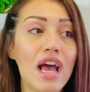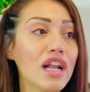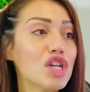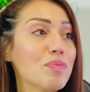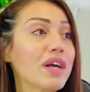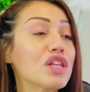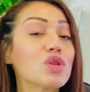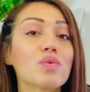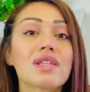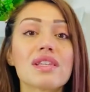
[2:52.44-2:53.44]
علاش ما
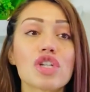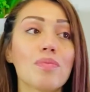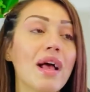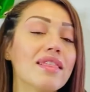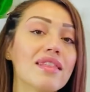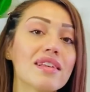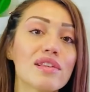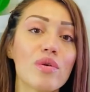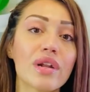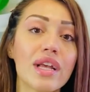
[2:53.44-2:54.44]
كنتوترش بحال
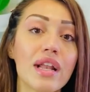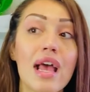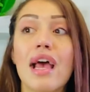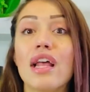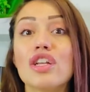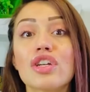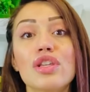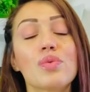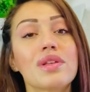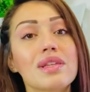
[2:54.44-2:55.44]
الناس الاخرين علاش
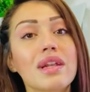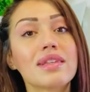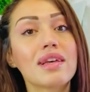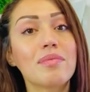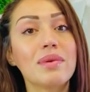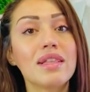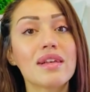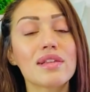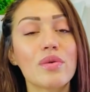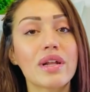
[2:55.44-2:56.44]
كنتوتر اكثر من
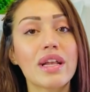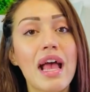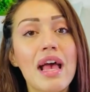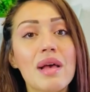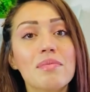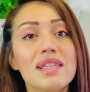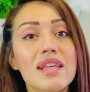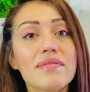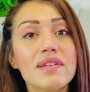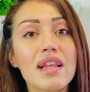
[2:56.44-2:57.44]
الناس الاخرين
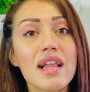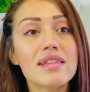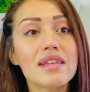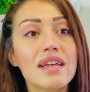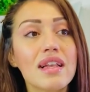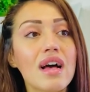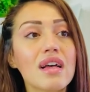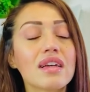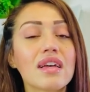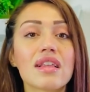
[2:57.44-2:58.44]
بزاف ديال
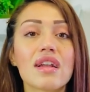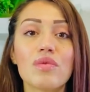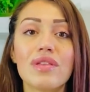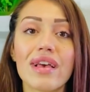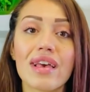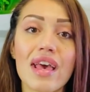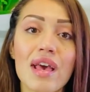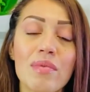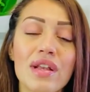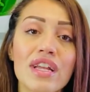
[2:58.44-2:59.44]
الاسئله كتراودنا
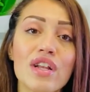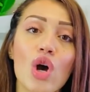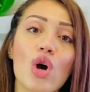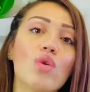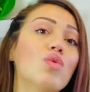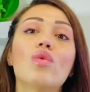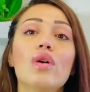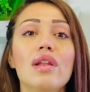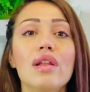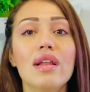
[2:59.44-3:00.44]
كاملين
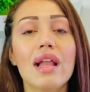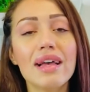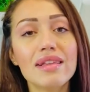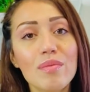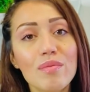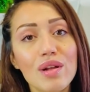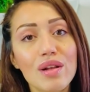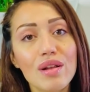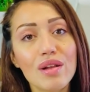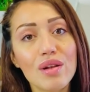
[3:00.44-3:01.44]
والعدم
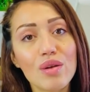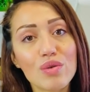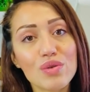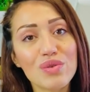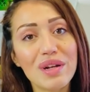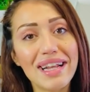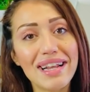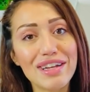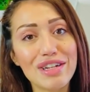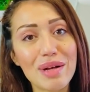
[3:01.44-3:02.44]
الحصول على
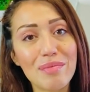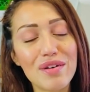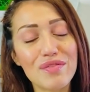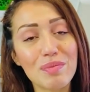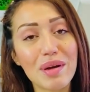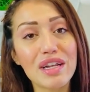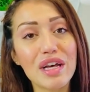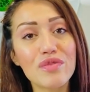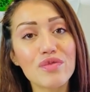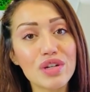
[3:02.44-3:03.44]
الاجابه فاش ما
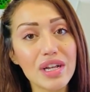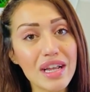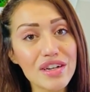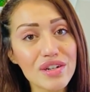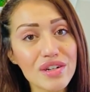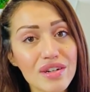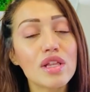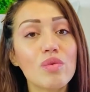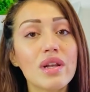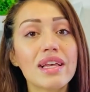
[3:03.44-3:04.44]
كنعرفوش علاش
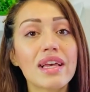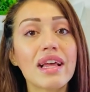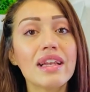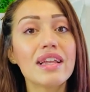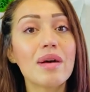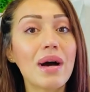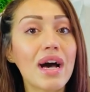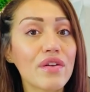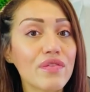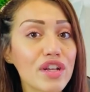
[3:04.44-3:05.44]
هذا هو اللي كيخلينا ما
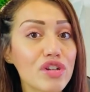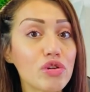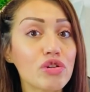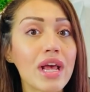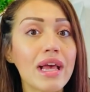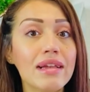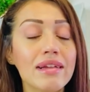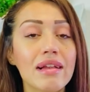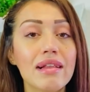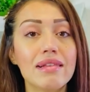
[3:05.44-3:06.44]
عارفينش جاهلين